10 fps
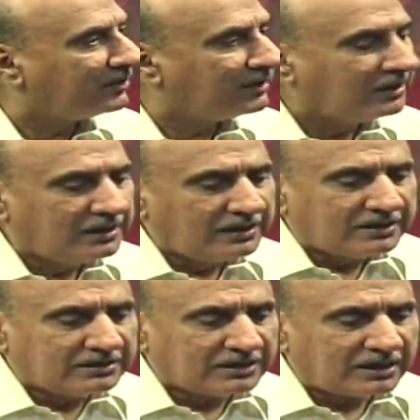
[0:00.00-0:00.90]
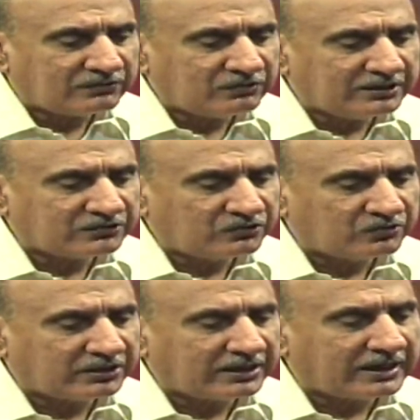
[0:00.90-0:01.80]
थी यहाँ तो ये
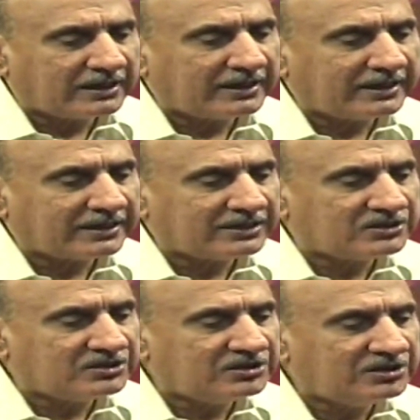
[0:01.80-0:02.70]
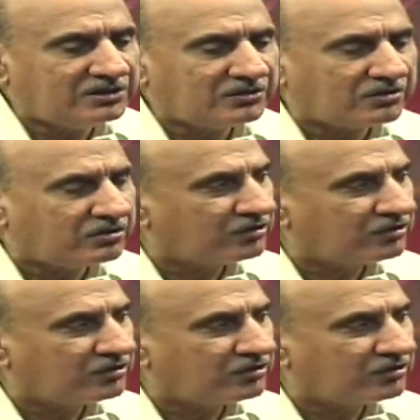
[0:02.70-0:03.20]
सूरत हाल है कि चीन और